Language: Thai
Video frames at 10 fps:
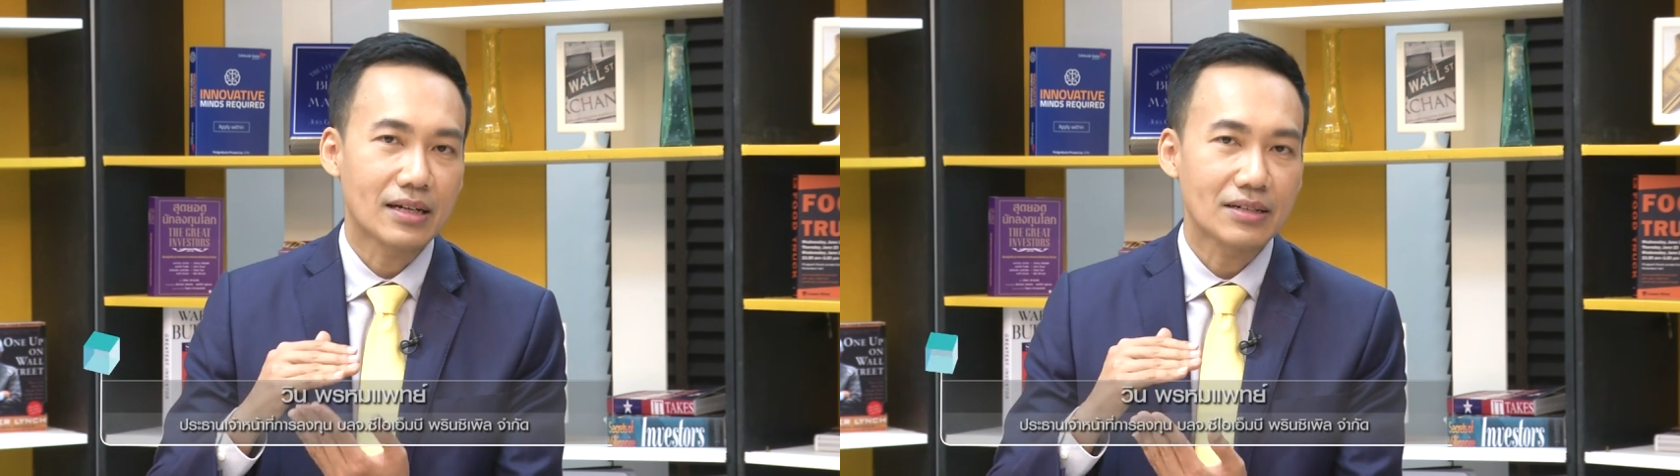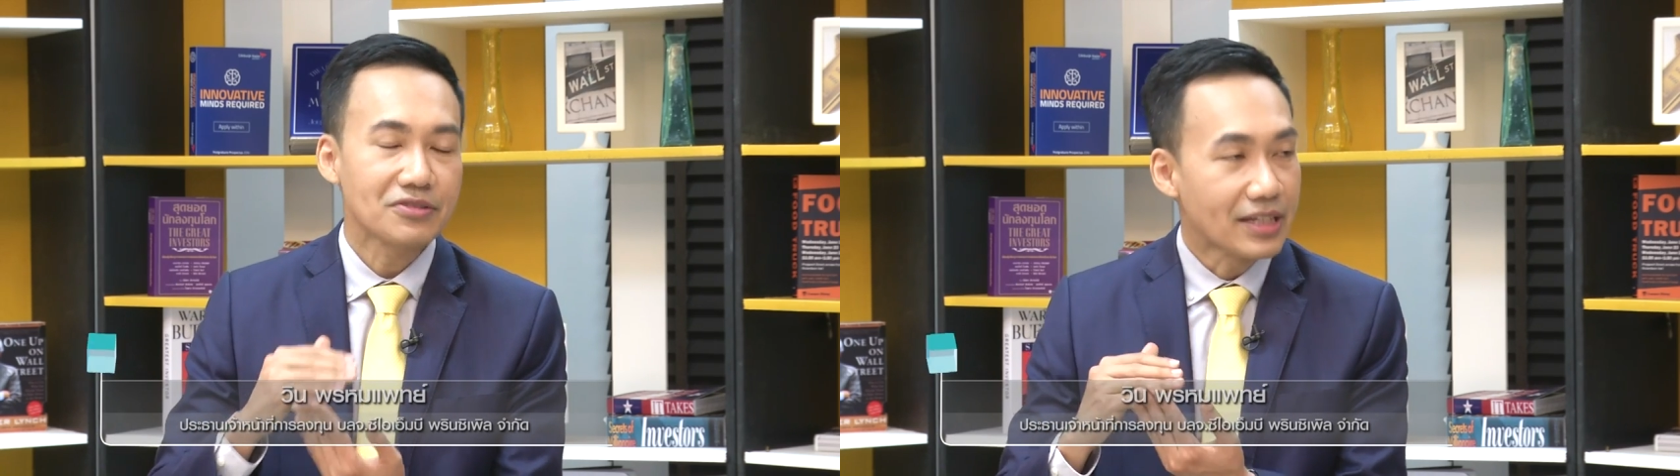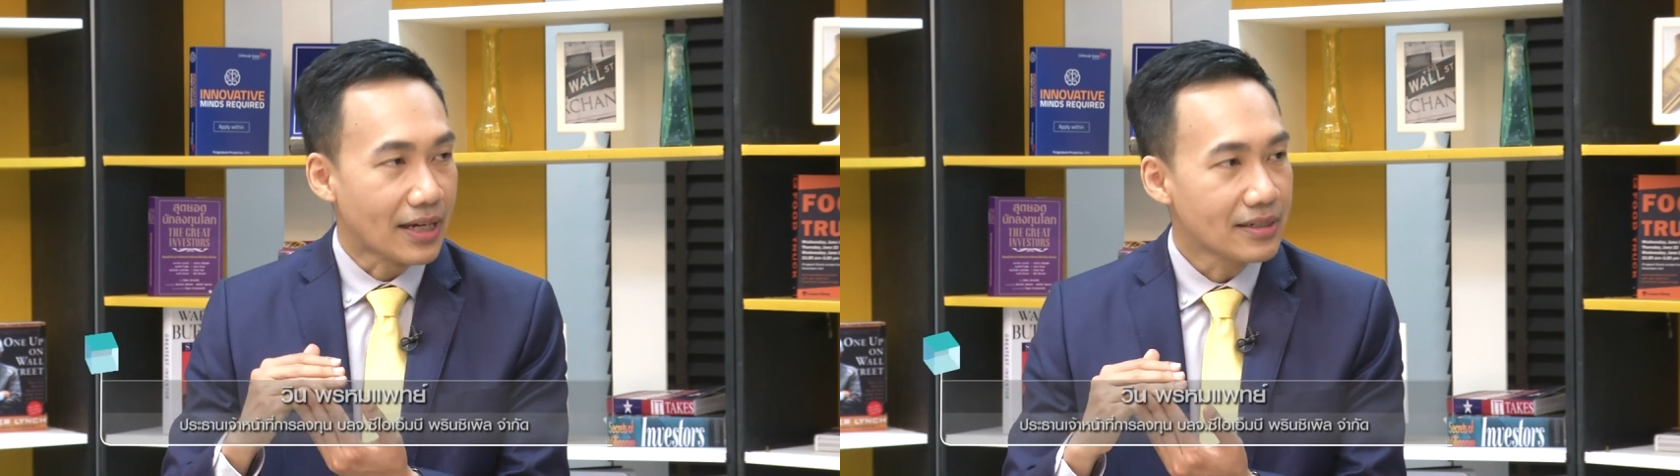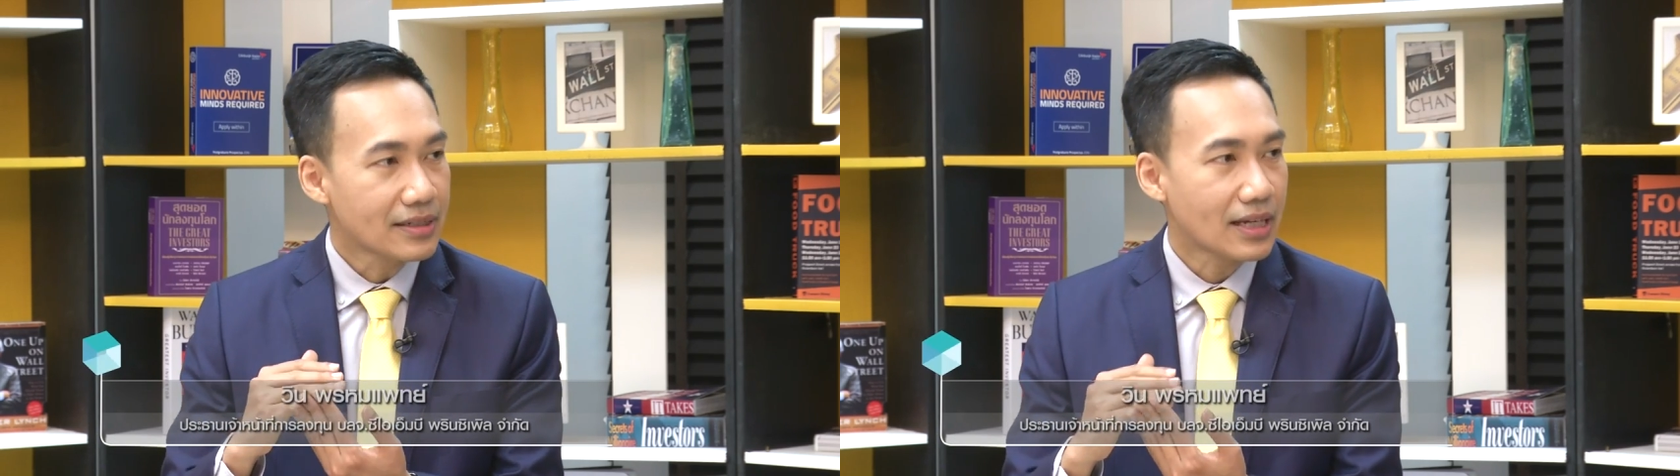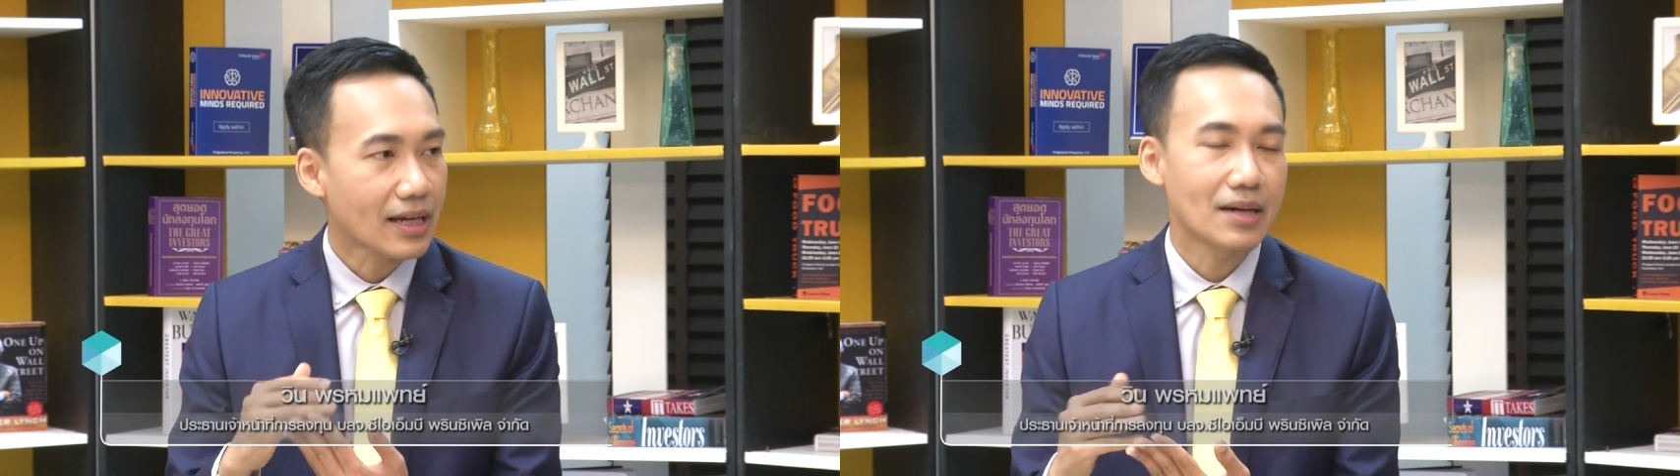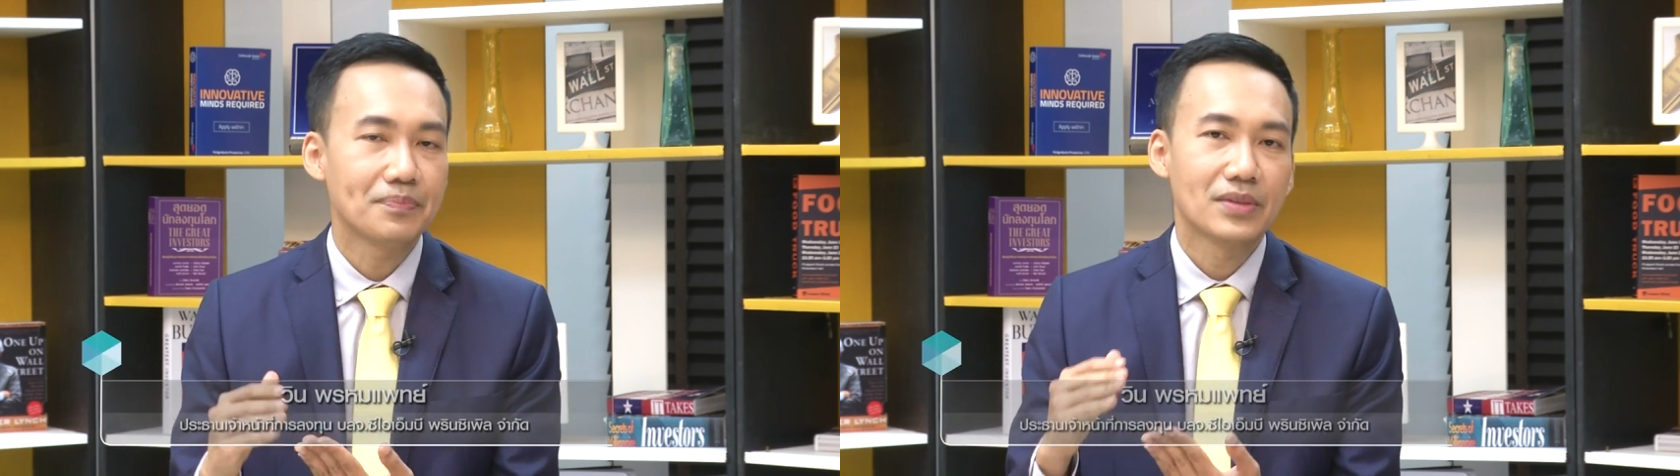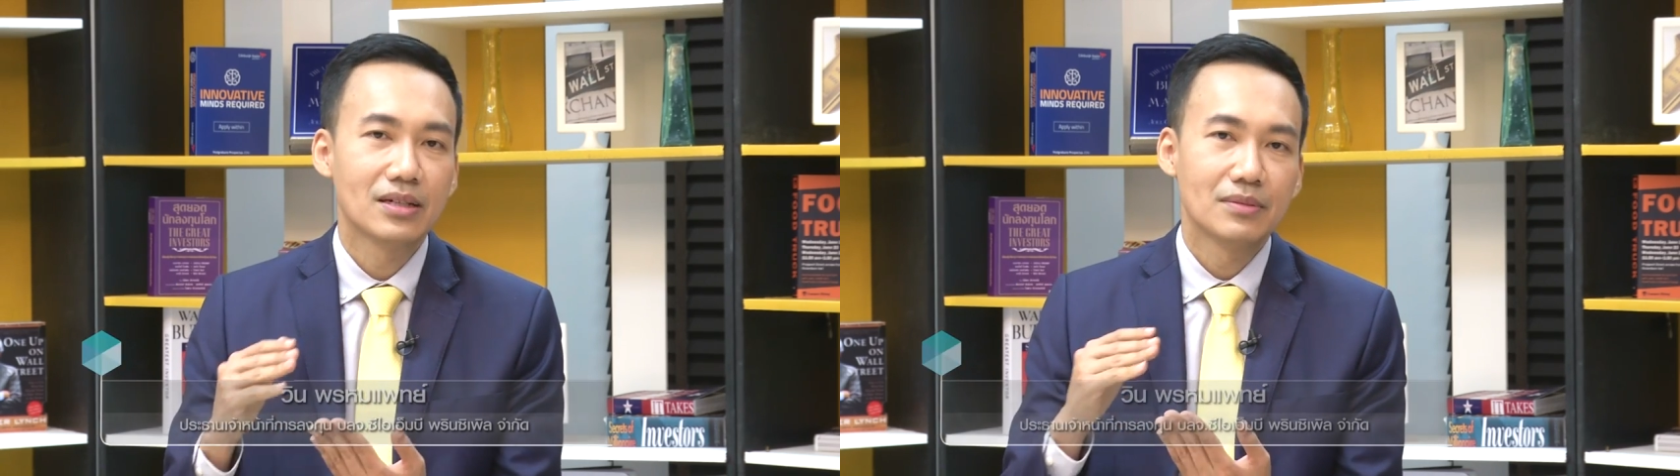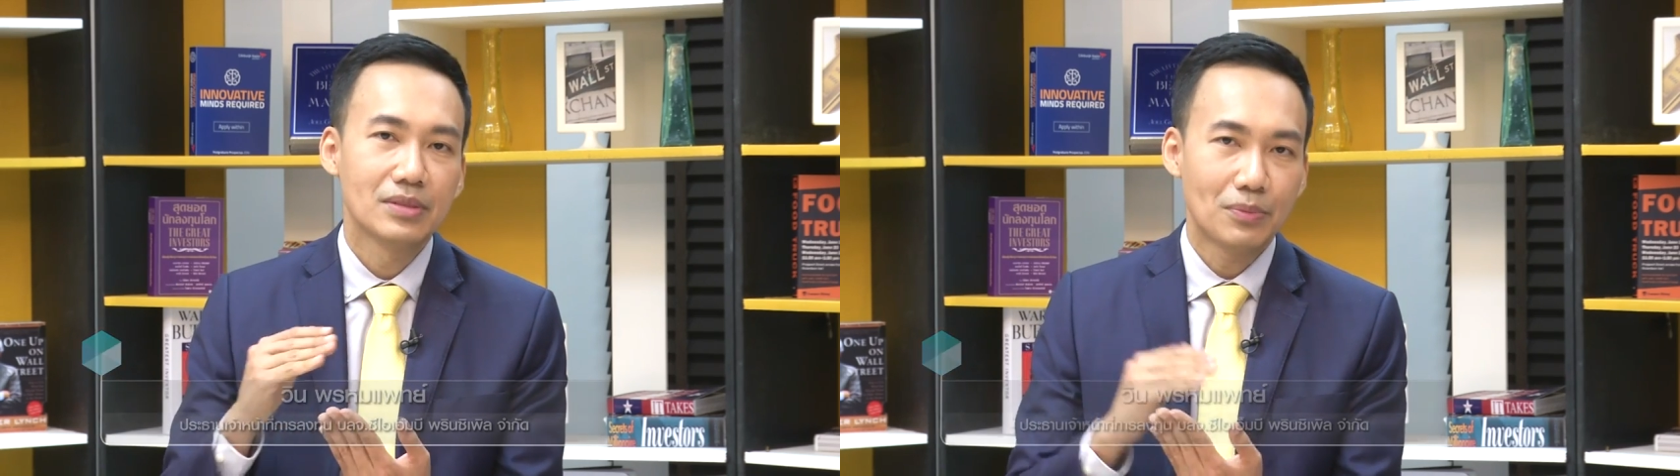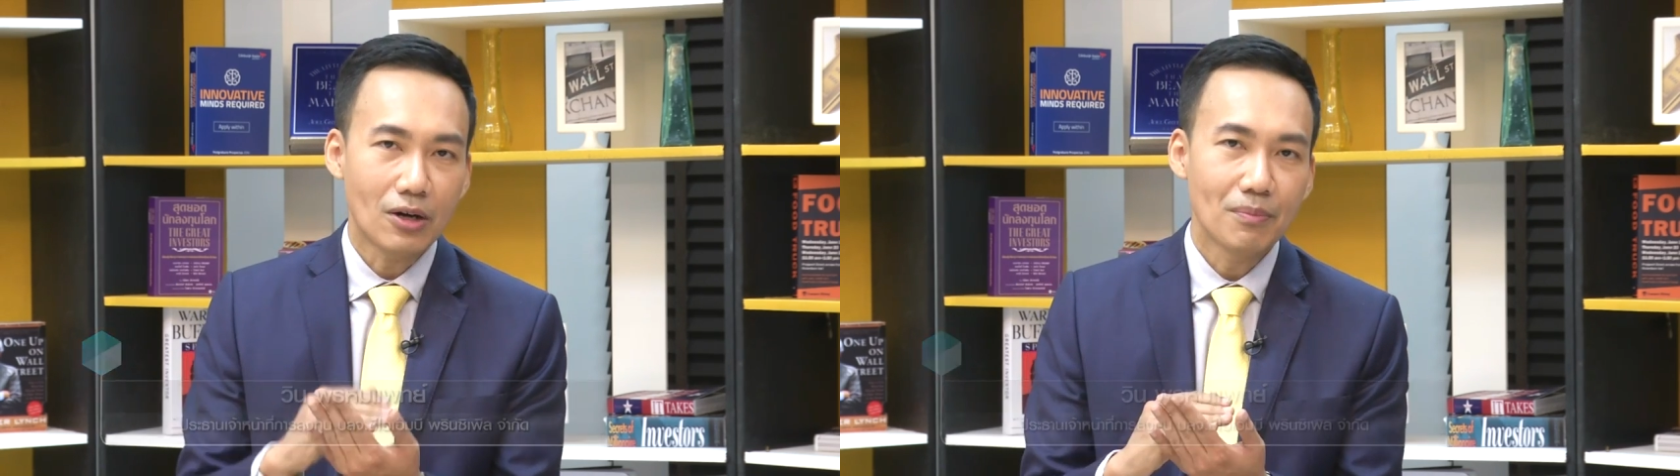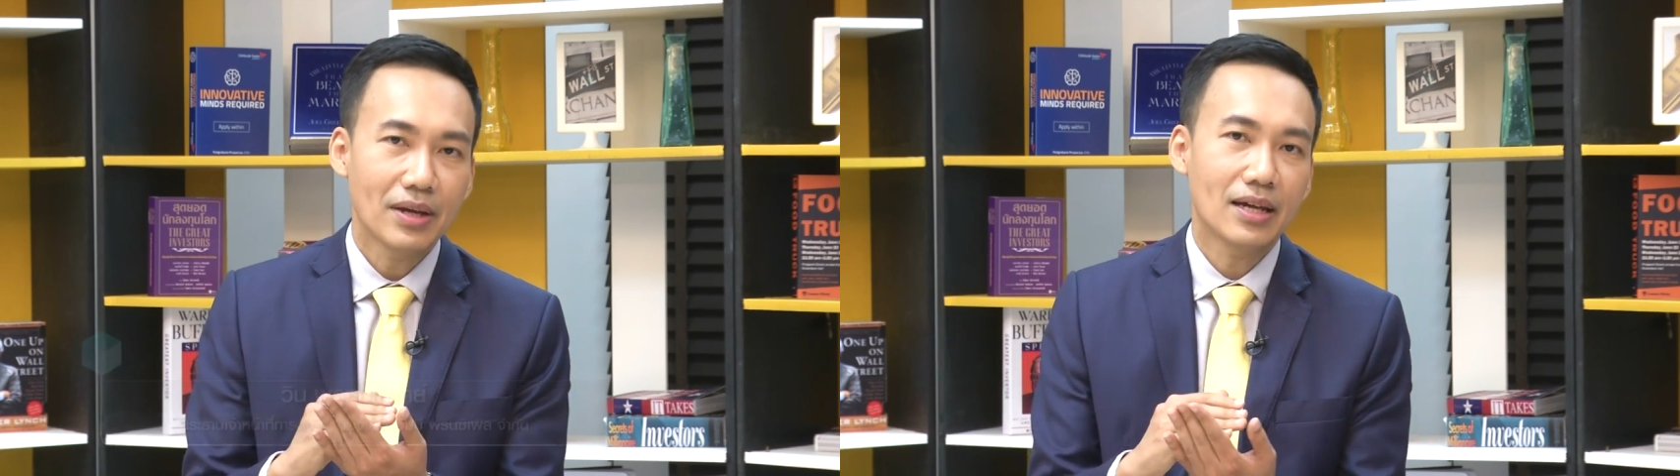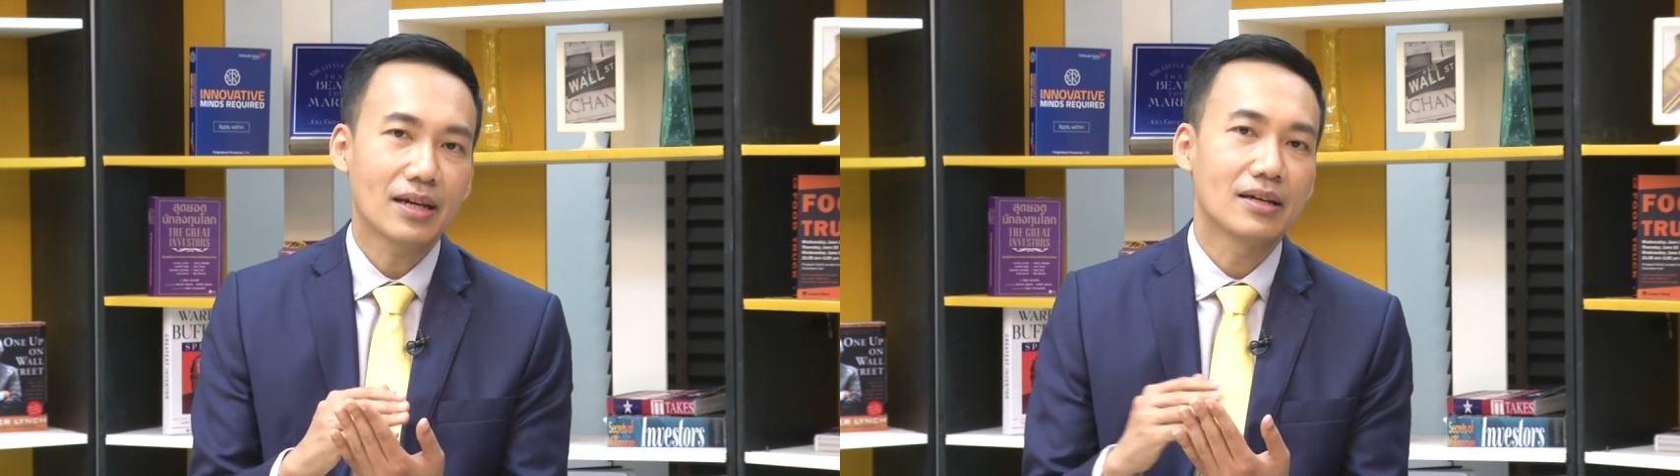เกษียณนะครับเพื่อพ่อแม่